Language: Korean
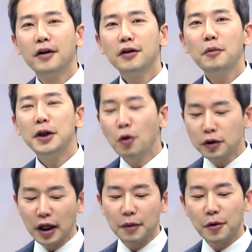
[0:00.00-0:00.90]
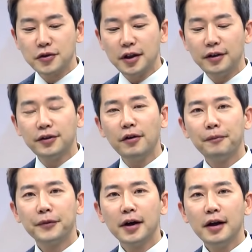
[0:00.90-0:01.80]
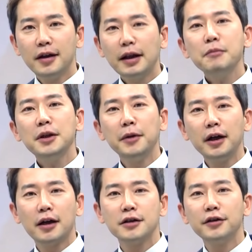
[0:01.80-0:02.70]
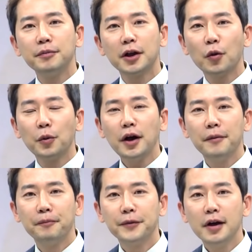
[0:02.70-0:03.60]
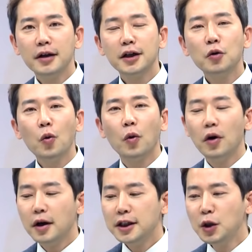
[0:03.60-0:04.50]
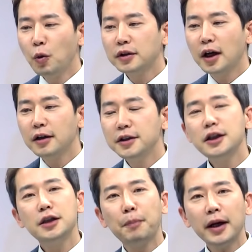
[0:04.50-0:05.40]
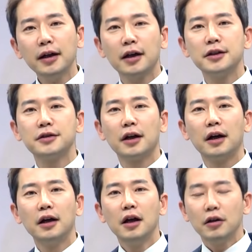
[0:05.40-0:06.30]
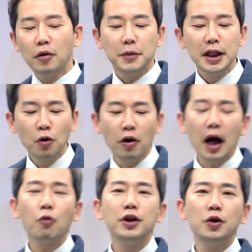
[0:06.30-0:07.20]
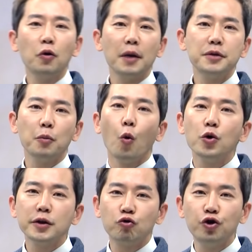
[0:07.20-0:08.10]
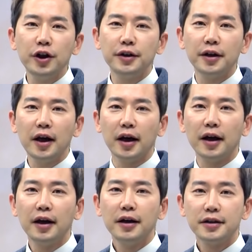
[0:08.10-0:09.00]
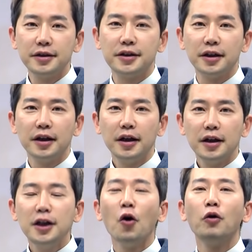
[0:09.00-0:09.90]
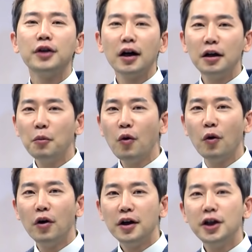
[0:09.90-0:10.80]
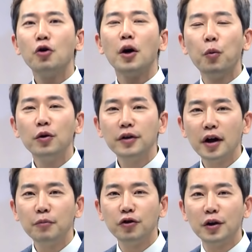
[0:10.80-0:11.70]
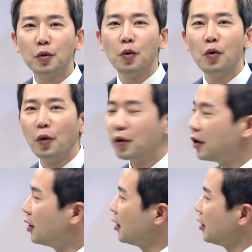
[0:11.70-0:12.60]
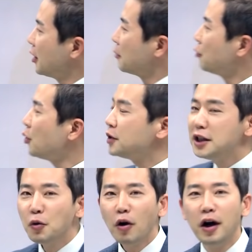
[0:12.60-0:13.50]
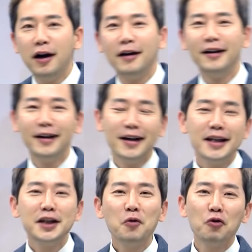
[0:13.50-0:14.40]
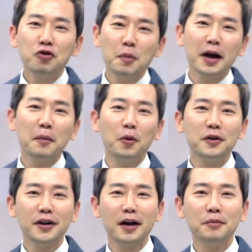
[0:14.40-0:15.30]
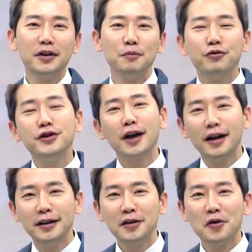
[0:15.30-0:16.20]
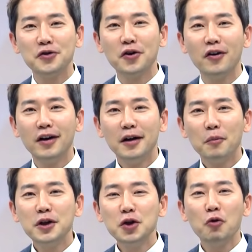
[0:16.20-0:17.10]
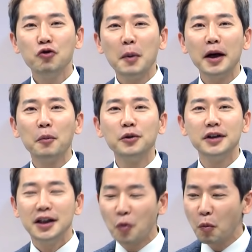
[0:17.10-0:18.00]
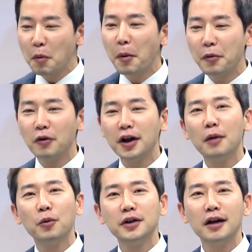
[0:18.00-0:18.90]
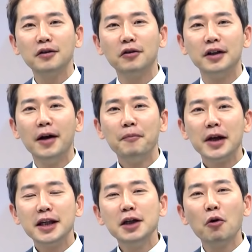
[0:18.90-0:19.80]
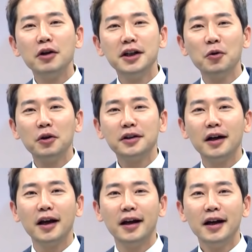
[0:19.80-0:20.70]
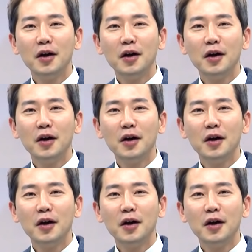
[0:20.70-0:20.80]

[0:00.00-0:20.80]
그럼 1월 달에 며칠 있어? 31일까지 있습니까, 이번에? 그리고 2월 달은 28일까지 있잖아. 그럼 1월하고 2월 합치면 59일인데 그치. 이 영상을 뭐 1월에 보는 사람도 있고 물론 2월 2월 후반에 보는 사람들은 문제가 있는 거죠. 뭐 2월 후반에 본 이 공부법 영상을 본다는 건 1월, 2월 달에